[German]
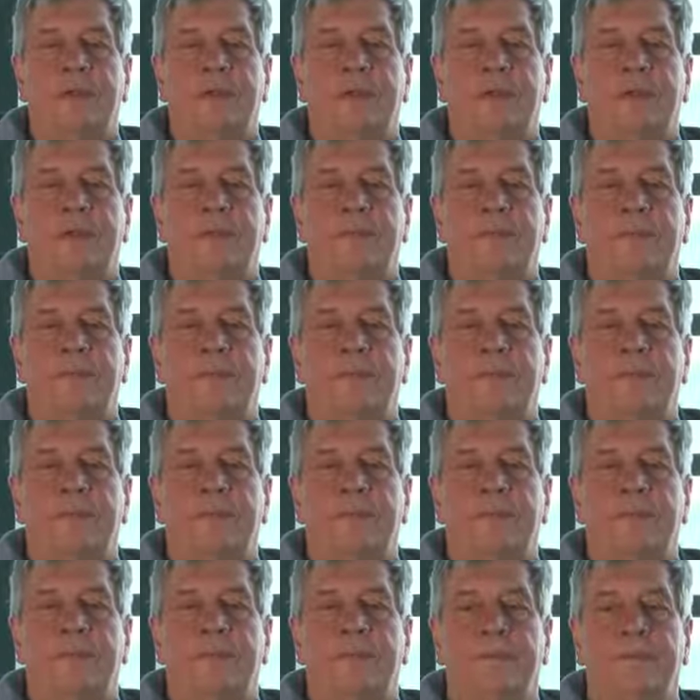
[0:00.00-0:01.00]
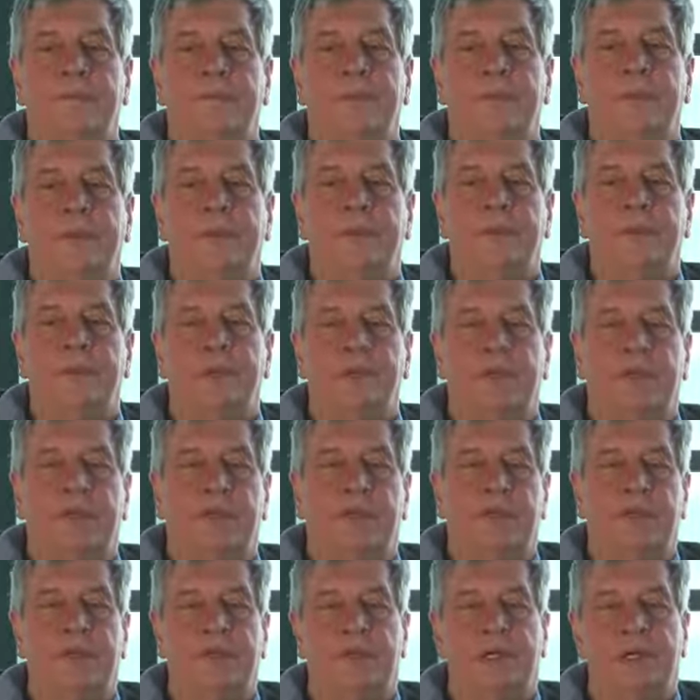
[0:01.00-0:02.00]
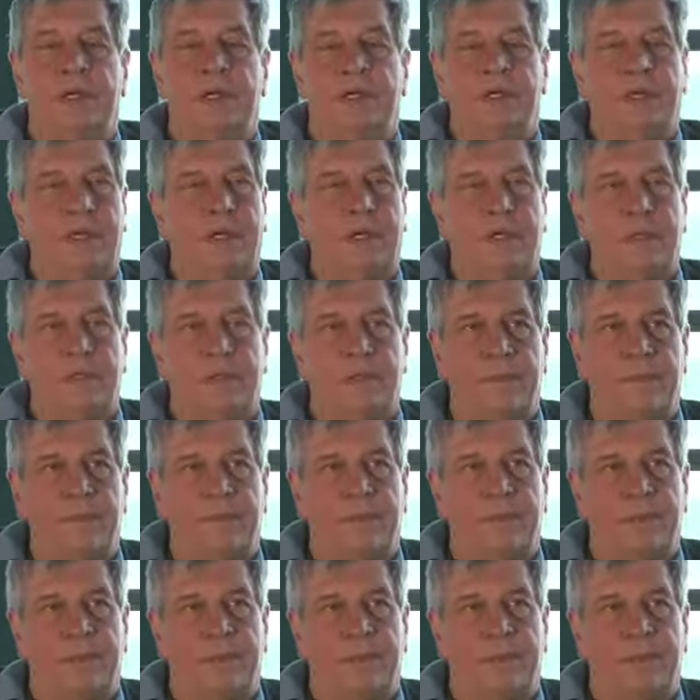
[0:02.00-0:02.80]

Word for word: sie ähm, mit höchster Wahrscheinlichkeit